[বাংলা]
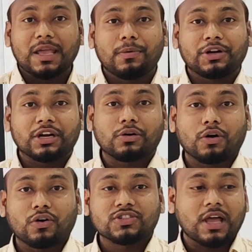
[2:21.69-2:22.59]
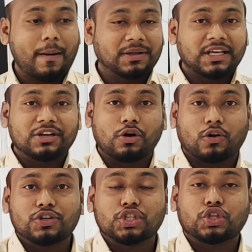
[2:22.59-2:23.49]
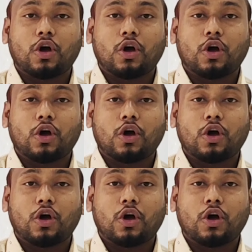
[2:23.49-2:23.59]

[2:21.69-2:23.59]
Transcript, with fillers: ভাই বোনের খরচ আমাদের খরচ